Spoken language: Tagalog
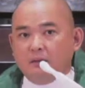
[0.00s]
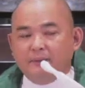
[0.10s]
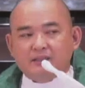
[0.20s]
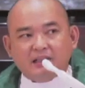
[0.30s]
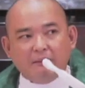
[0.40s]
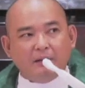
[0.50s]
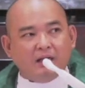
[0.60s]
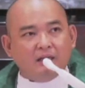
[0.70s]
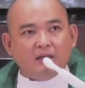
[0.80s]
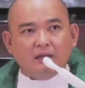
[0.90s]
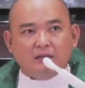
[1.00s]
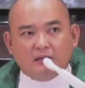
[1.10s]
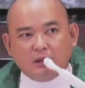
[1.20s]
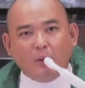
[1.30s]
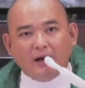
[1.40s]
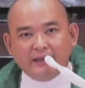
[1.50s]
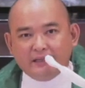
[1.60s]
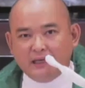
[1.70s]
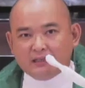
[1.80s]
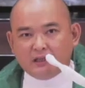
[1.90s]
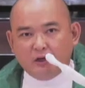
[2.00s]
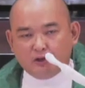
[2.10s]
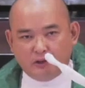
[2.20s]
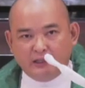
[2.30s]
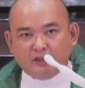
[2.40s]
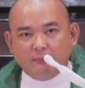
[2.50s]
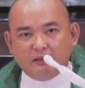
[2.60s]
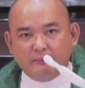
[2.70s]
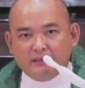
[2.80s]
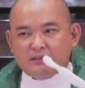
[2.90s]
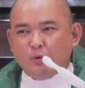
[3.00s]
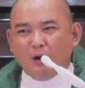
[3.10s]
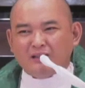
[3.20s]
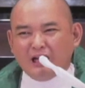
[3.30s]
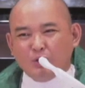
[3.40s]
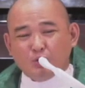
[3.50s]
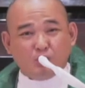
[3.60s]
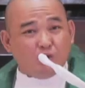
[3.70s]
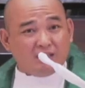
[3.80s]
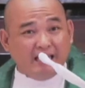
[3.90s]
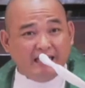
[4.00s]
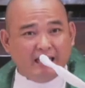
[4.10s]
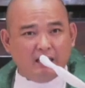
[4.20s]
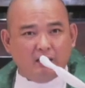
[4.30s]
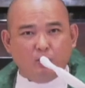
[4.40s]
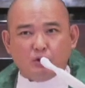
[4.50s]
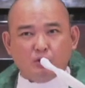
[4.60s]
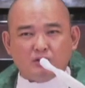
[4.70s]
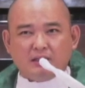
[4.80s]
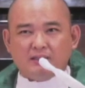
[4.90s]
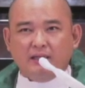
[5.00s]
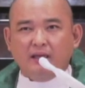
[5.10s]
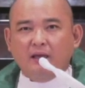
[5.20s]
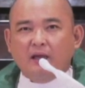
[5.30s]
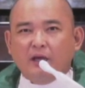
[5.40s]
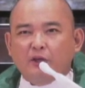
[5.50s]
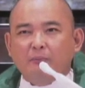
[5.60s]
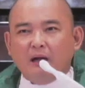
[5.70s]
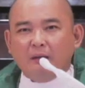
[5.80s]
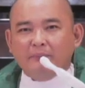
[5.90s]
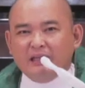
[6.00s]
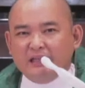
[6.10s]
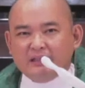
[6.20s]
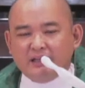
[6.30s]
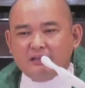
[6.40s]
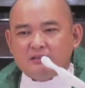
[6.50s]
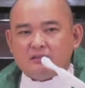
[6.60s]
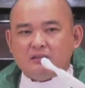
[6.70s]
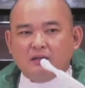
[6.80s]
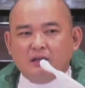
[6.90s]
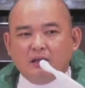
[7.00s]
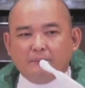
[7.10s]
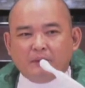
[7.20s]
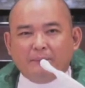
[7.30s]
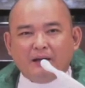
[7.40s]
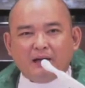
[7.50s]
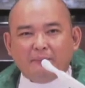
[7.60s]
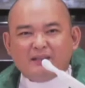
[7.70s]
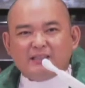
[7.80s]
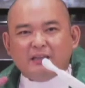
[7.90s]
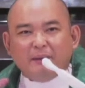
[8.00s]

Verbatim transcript: Minsan nga, maganda, tawagin ang Ten Commandments, wag na utos eh. Utos kasi yung mga millennials, parang masakit